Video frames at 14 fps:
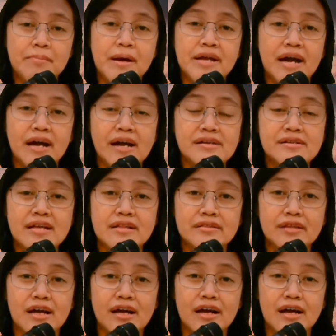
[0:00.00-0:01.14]
bayangan
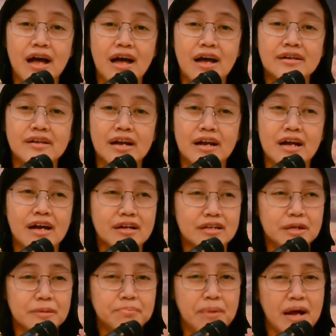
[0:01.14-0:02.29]
kita adalah
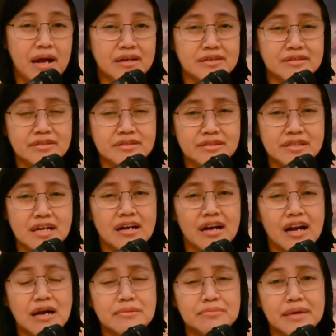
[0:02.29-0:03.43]
ke depan,
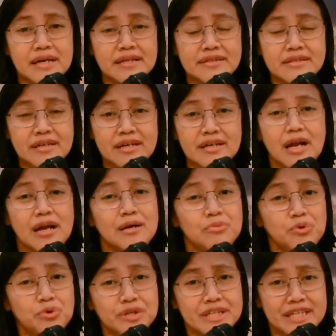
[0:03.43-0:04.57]
kekelaman, dan
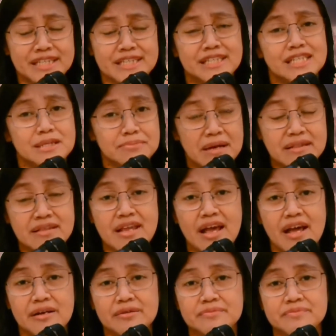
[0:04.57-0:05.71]
mungkin kematian.